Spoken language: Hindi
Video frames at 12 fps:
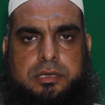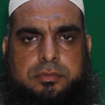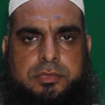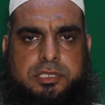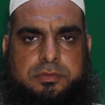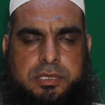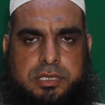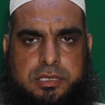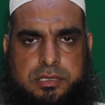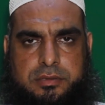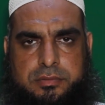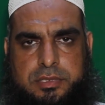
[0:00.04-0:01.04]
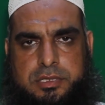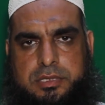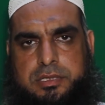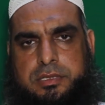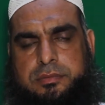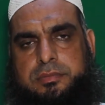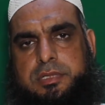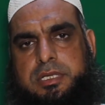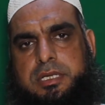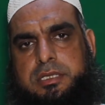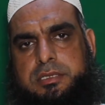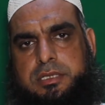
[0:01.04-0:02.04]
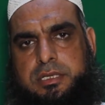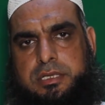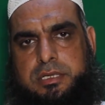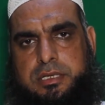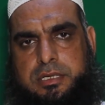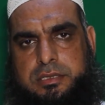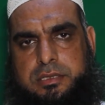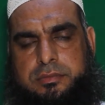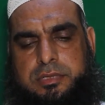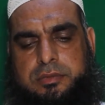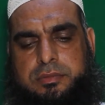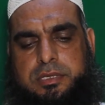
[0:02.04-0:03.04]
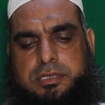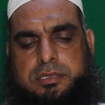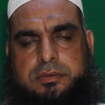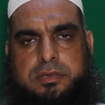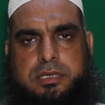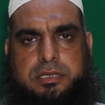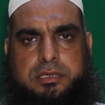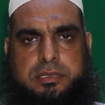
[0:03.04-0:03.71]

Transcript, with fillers: बसमीम नाजरीन आज हम आपके सवाल